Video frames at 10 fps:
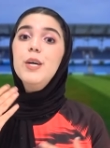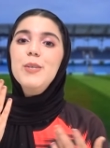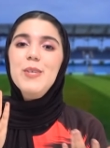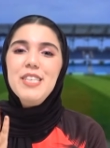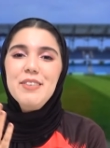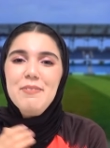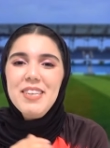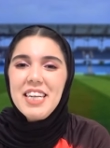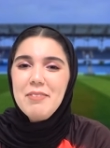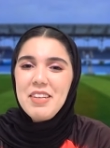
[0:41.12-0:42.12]
واش
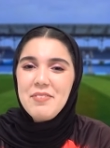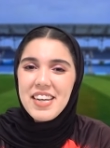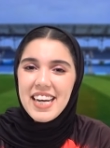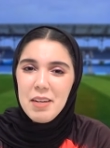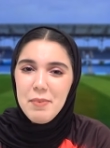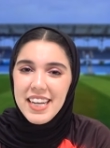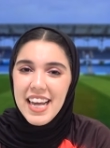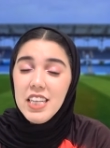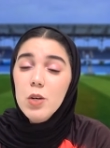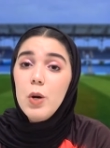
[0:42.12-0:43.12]
خبرك بالفريق
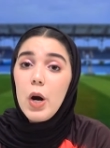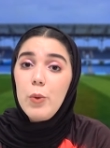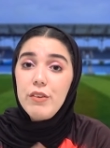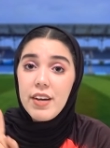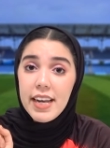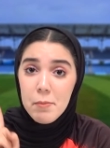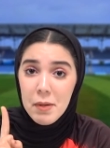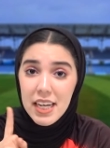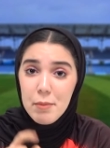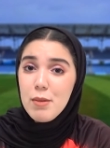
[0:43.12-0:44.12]
البركاني هو اول فريق
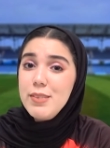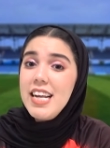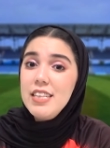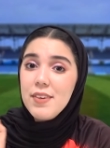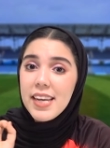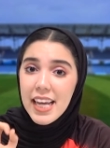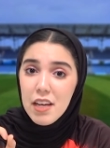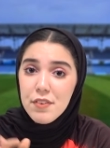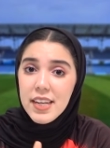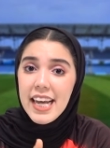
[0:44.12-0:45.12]
مغربي وثالث
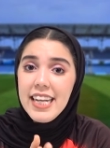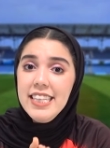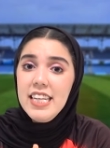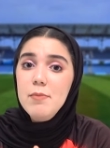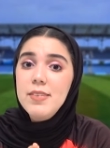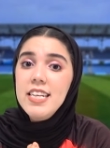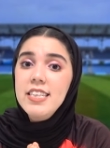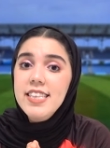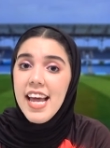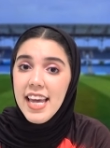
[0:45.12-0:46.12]
فريق افريقي اللي لعب
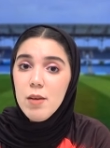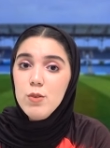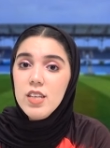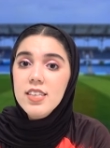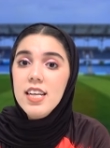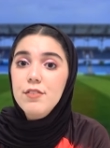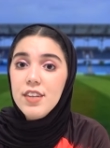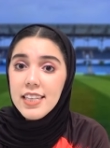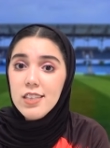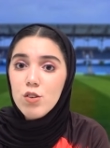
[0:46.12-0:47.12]
ثاني نهائي متتالي
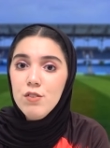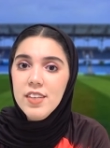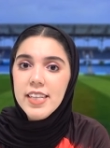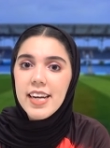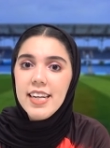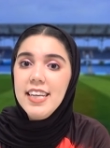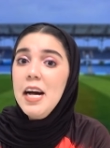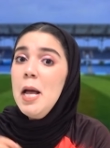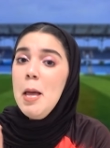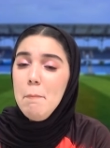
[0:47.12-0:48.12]
في كاس
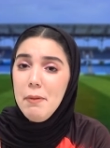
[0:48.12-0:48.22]
الكونفدراليه